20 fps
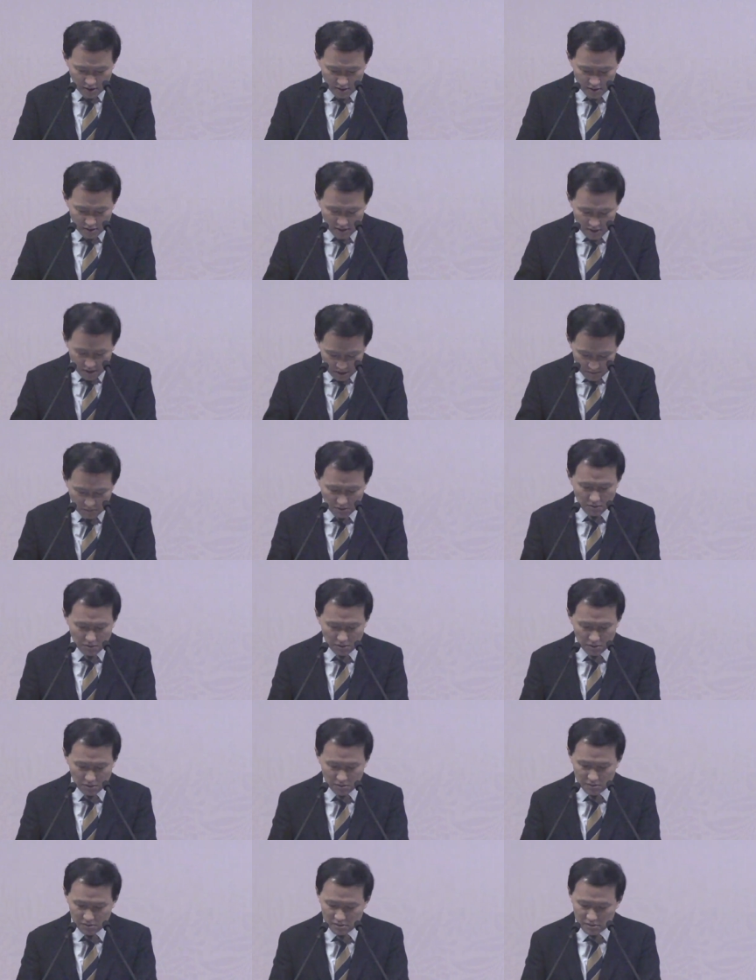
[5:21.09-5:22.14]
그 힘이
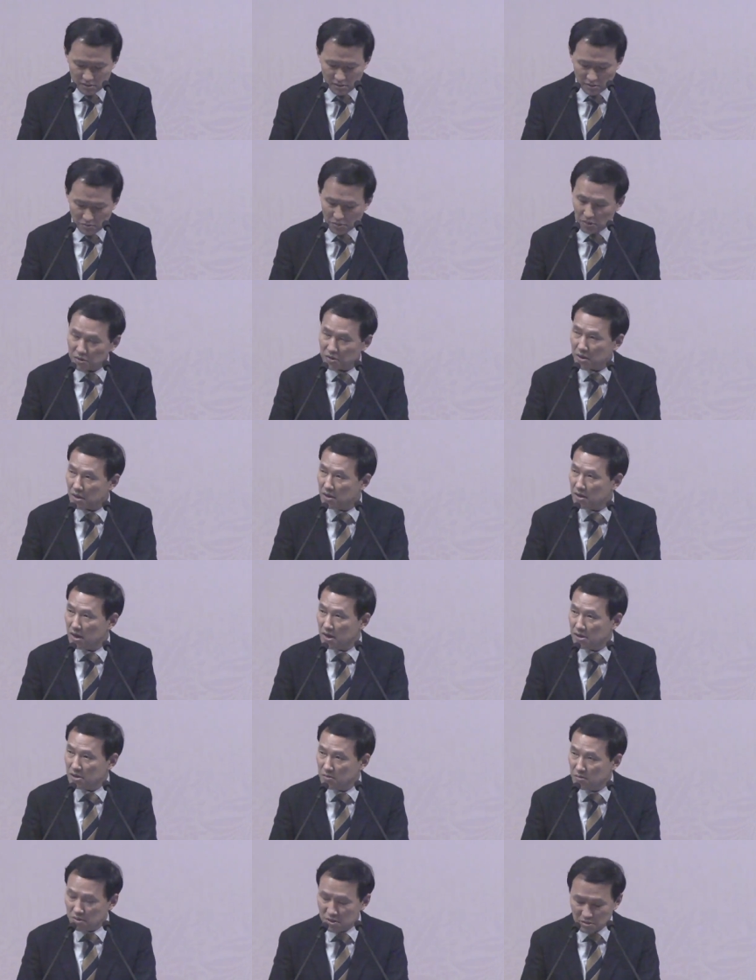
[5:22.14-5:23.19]
있는 또 표대를
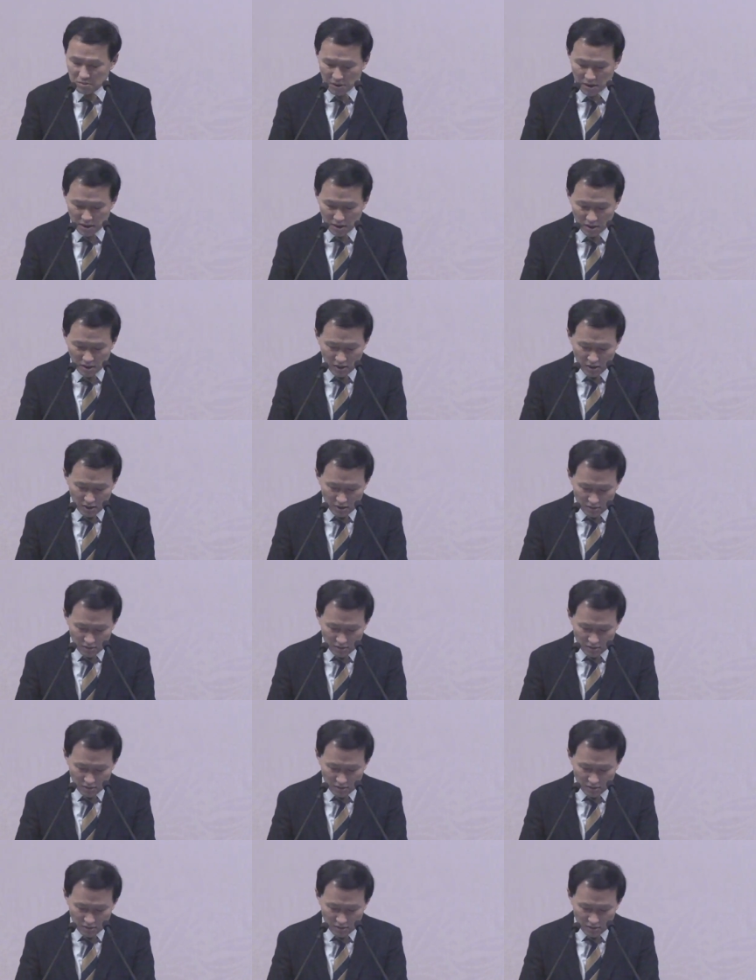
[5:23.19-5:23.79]
향해서 믿음에